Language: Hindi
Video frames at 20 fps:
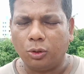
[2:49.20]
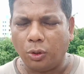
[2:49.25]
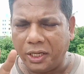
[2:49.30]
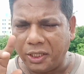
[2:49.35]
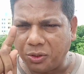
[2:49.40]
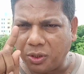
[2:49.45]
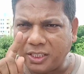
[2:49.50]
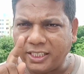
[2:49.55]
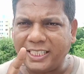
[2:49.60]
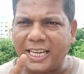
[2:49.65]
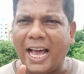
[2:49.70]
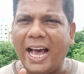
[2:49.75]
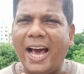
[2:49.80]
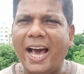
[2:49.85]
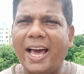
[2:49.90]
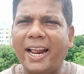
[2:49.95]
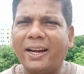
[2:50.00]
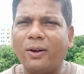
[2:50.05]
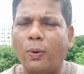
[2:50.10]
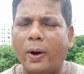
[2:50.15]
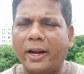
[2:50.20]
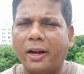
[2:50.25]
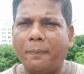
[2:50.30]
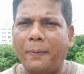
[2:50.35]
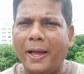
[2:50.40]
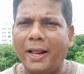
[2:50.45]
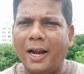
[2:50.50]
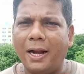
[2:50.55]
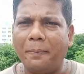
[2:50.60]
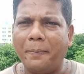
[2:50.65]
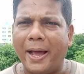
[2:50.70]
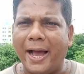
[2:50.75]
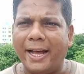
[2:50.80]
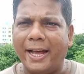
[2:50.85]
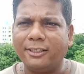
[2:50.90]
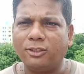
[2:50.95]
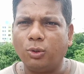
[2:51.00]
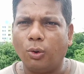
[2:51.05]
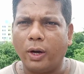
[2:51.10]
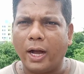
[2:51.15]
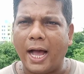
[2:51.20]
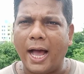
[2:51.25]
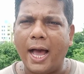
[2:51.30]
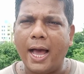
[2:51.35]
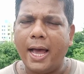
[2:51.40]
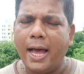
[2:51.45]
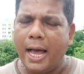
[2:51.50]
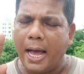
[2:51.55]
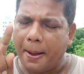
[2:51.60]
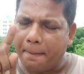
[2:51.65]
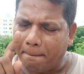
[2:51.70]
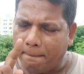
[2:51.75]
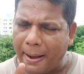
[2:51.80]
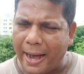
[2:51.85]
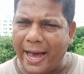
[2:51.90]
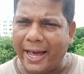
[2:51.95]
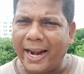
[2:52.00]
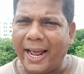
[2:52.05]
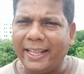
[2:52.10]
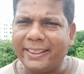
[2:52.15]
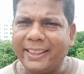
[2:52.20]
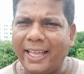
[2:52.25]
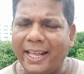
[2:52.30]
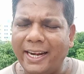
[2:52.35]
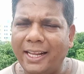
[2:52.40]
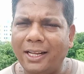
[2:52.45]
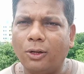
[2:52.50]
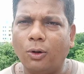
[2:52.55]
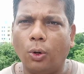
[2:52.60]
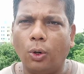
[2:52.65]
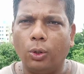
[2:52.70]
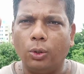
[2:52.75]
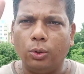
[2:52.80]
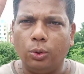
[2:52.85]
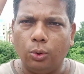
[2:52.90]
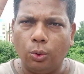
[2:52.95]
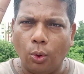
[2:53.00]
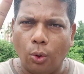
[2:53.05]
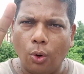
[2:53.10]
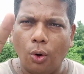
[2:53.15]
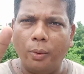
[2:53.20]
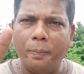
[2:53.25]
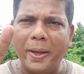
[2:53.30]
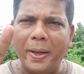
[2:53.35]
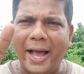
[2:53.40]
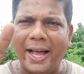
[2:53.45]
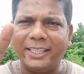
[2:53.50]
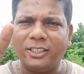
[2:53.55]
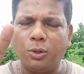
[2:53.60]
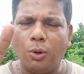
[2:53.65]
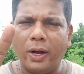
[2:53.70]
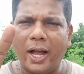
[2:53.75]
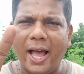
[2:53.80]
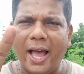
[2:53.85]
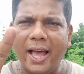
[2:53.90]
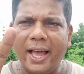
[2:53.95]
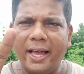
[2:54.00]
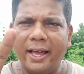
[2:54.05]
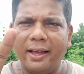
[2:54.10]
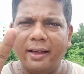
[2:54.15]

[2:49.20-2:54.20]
तो ये जो चार क्वार्टर फाइनल मैच होगा बारह तारीख को दो मैच होगा